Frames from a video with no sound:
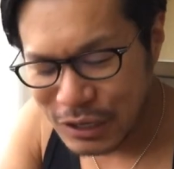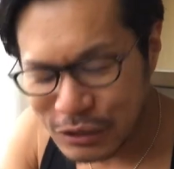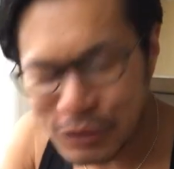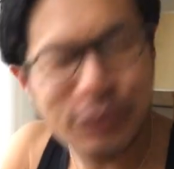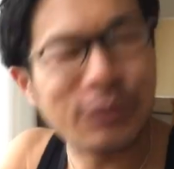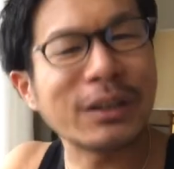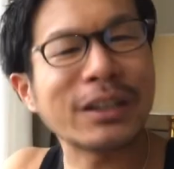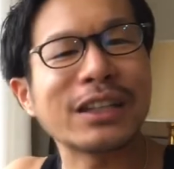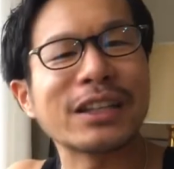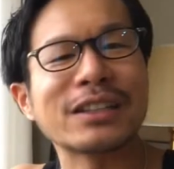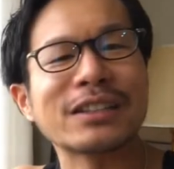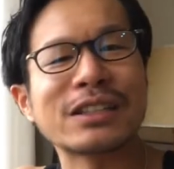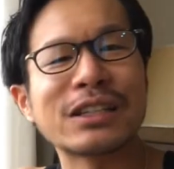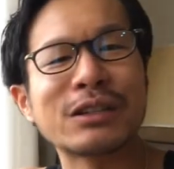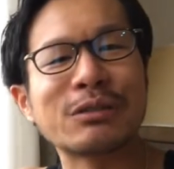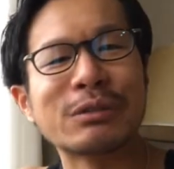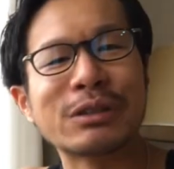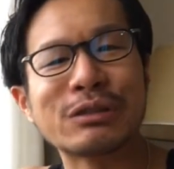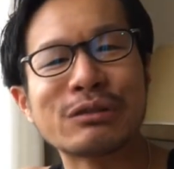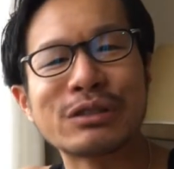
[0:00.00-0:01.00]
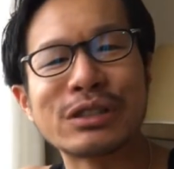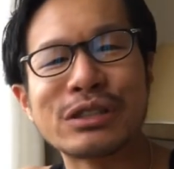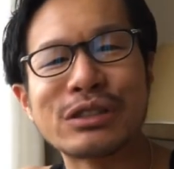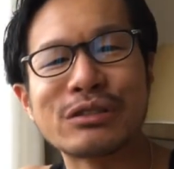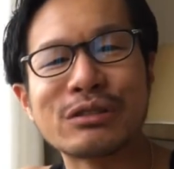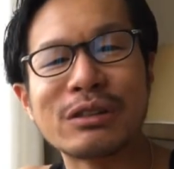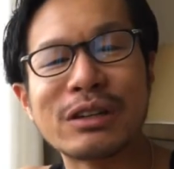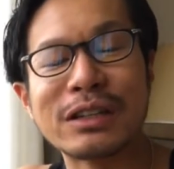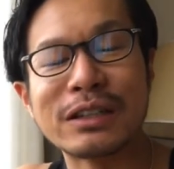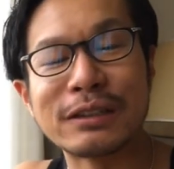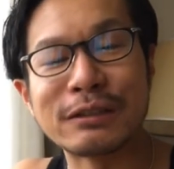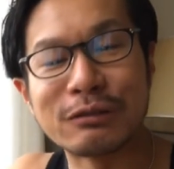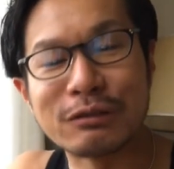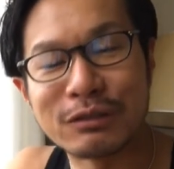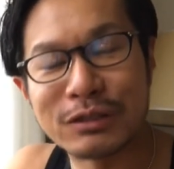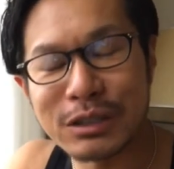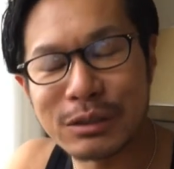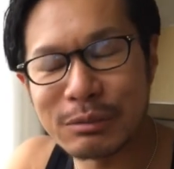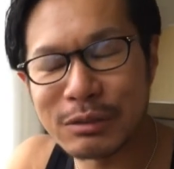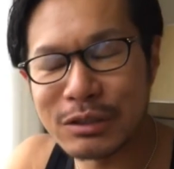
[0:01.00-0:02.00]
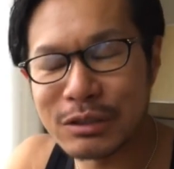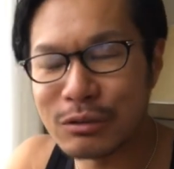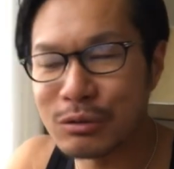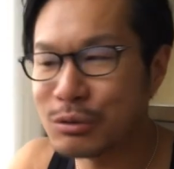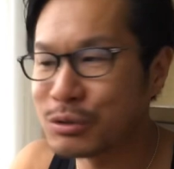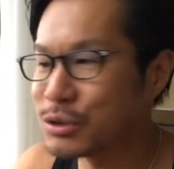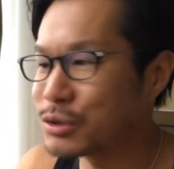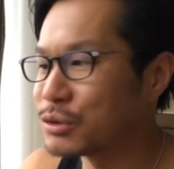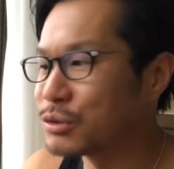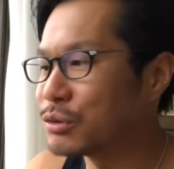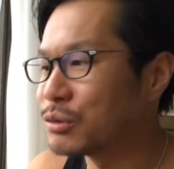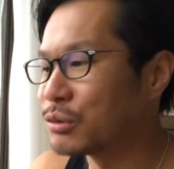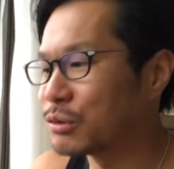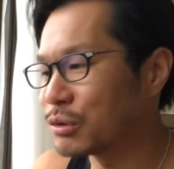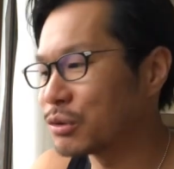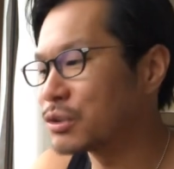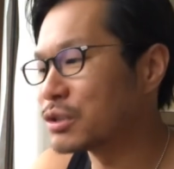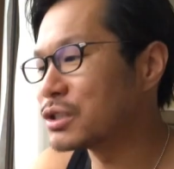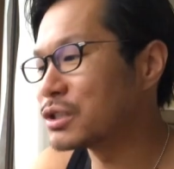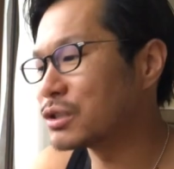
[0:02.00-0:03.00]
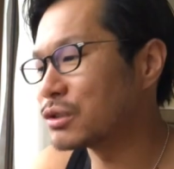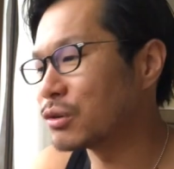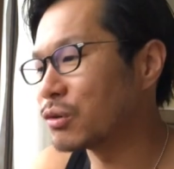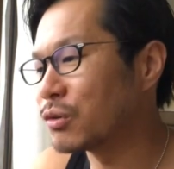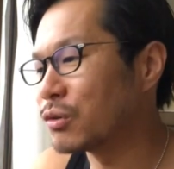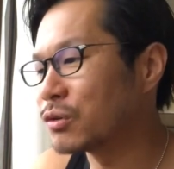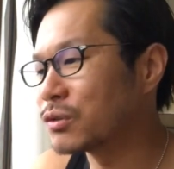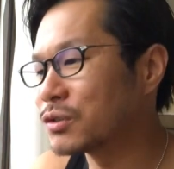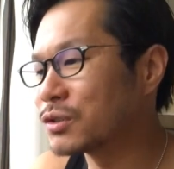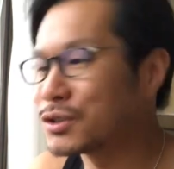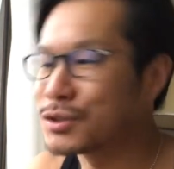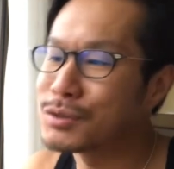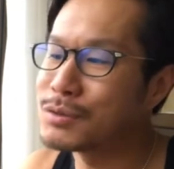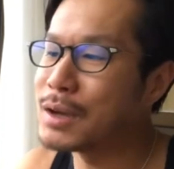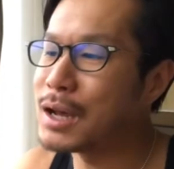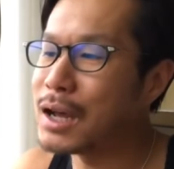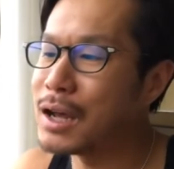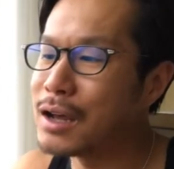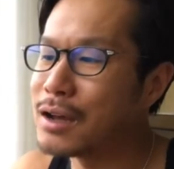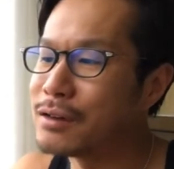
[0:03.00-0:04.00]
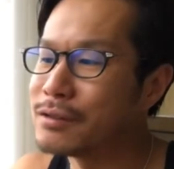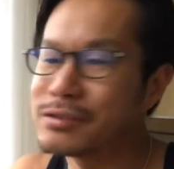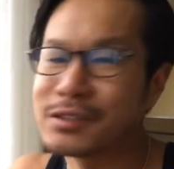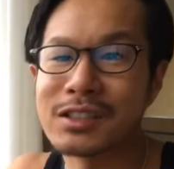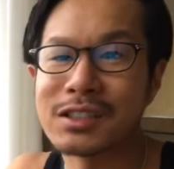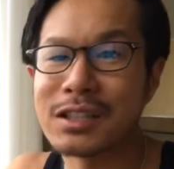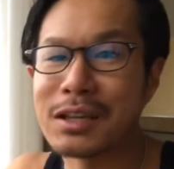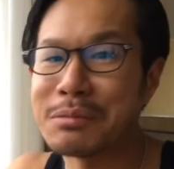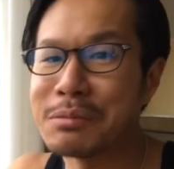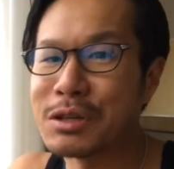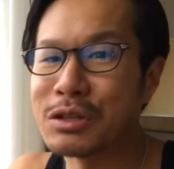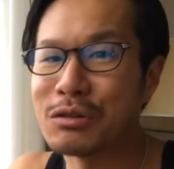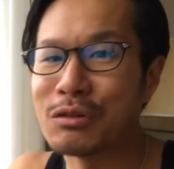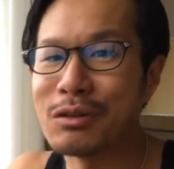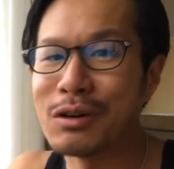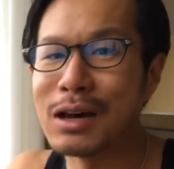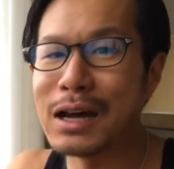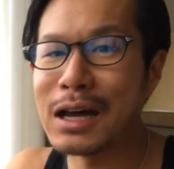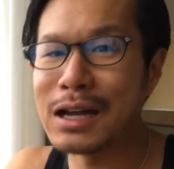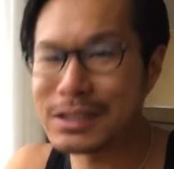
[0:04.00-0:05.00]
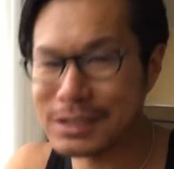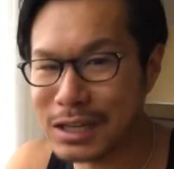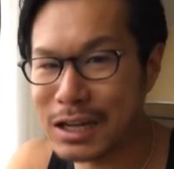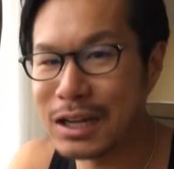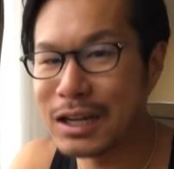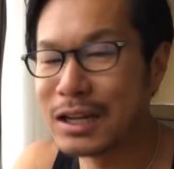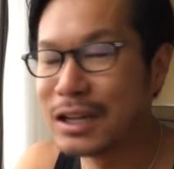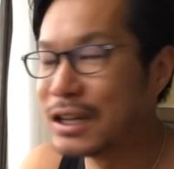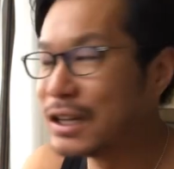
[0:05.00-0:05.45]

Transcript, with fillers: というわけで最後までご清聴ありがとうございます甲州卸場ツアー2日目の朝